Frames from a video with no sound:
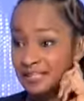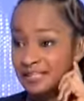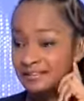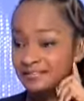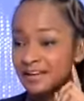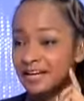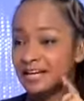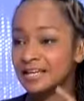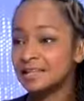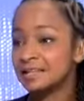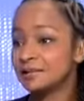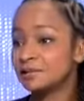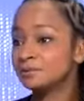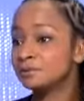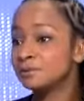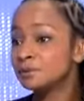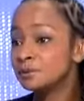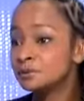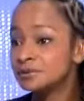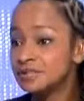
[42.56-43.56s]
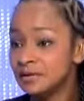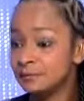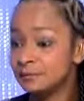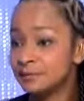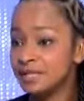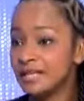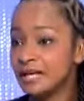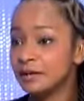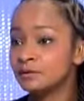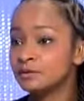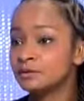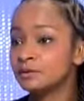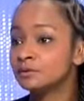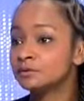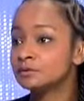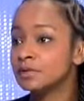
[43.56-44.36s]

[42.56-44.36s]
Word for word: oui, il varie beaucoup d'un pays à l'autre.